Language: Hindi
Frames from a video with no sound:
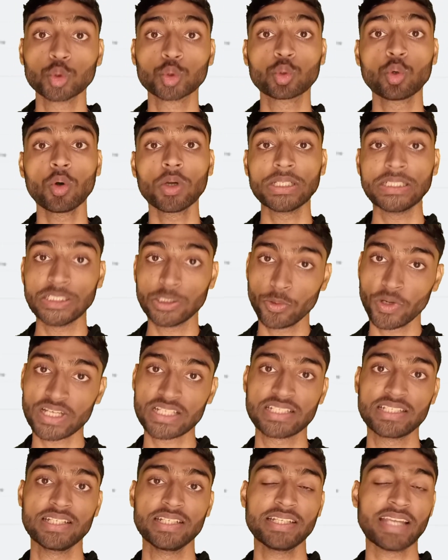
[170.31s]
उसको
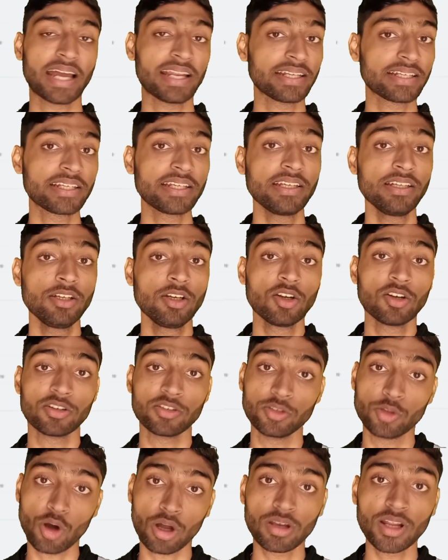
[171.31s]
यूएसडी यानी कि
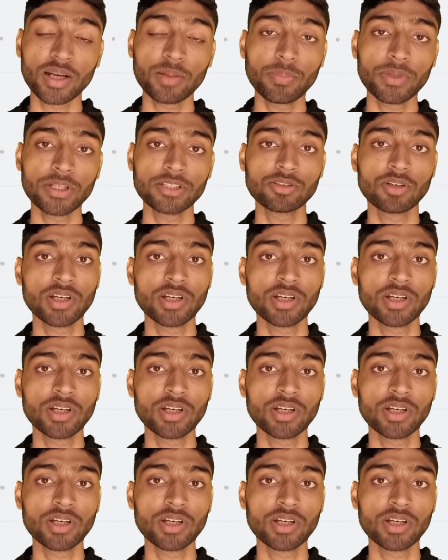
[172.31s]
डॉलर में